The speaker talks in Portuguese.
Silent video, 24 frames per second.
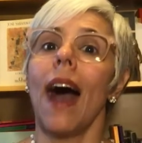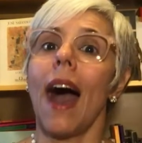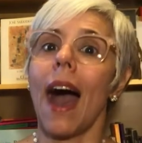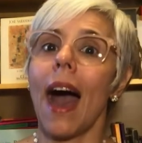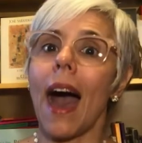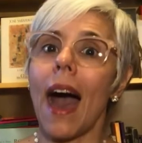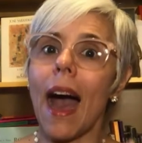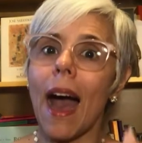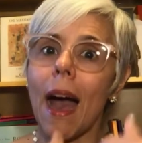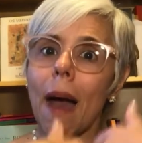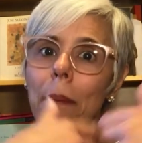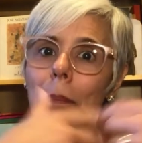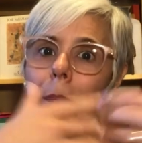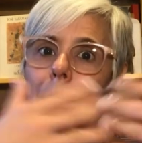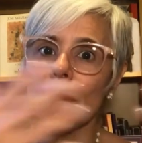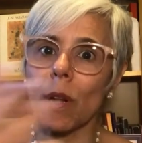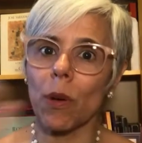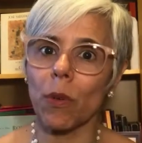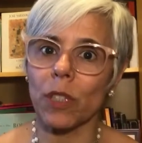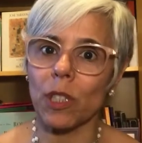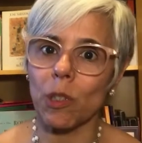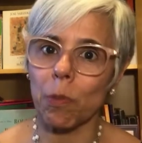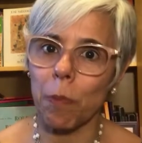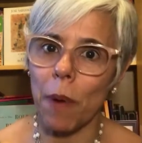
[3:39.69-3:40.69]
Abra
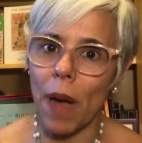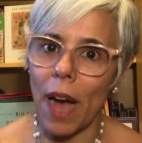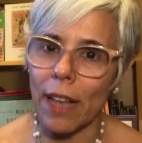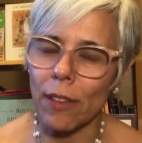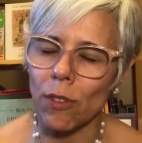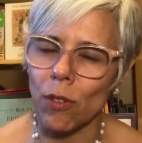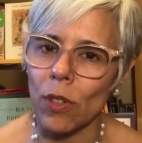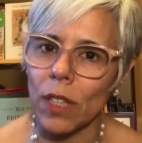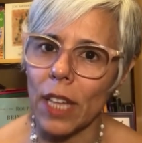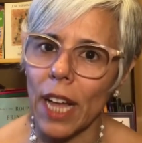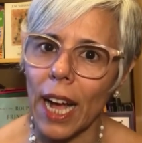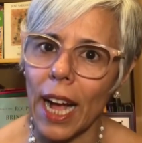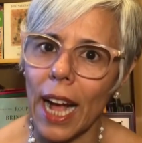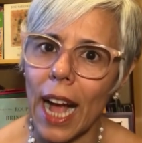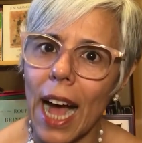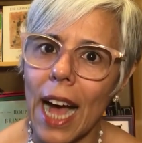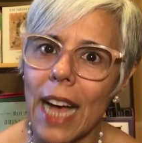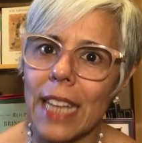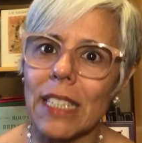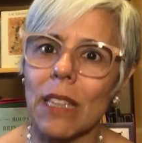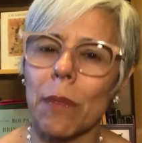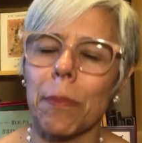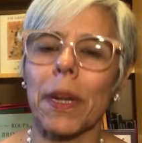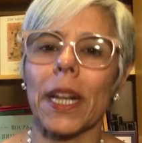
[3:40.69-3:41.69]
um espaço da
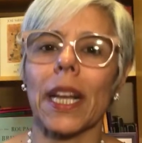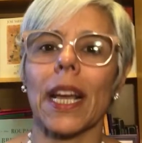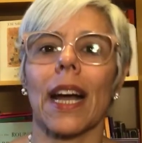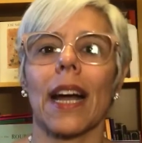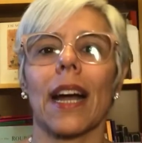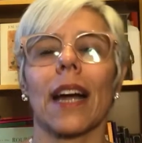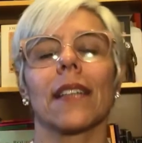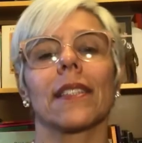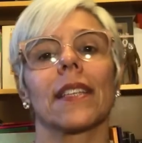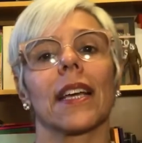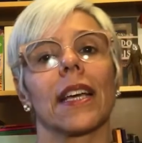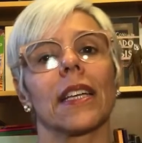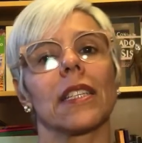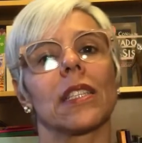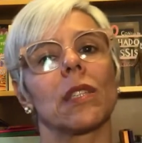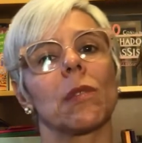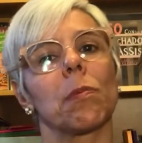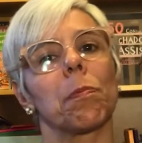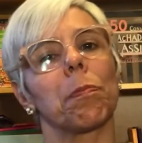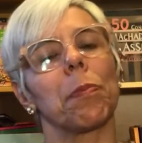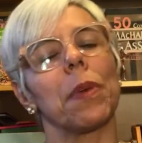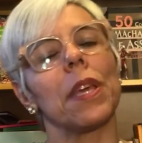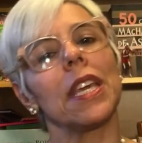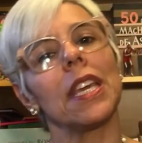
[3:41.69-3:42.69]
casa para que a casa
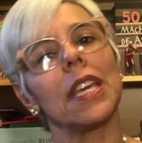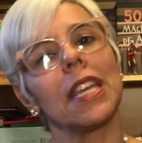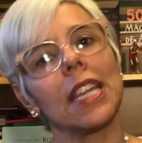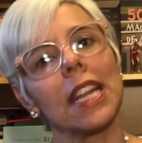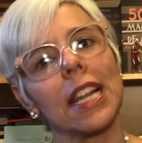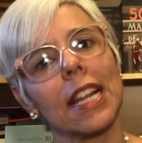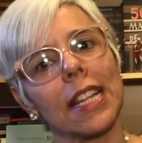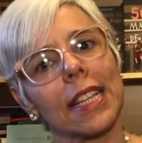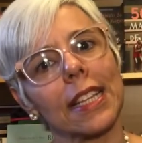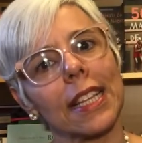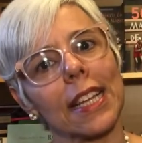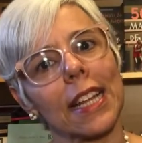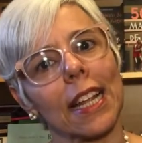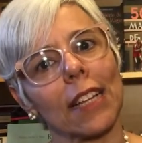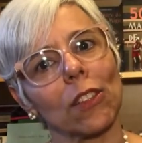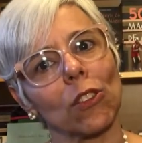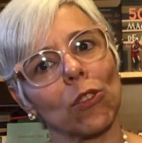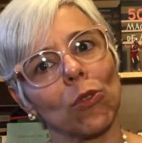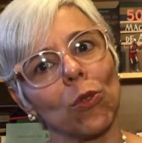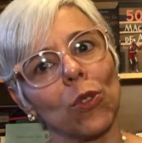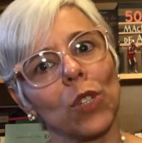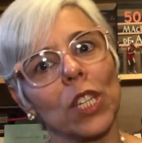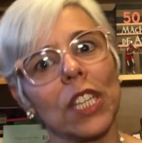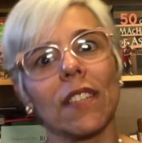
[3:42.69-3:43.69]
respire
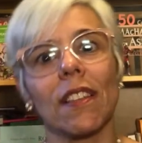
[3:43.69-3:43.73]
literatura e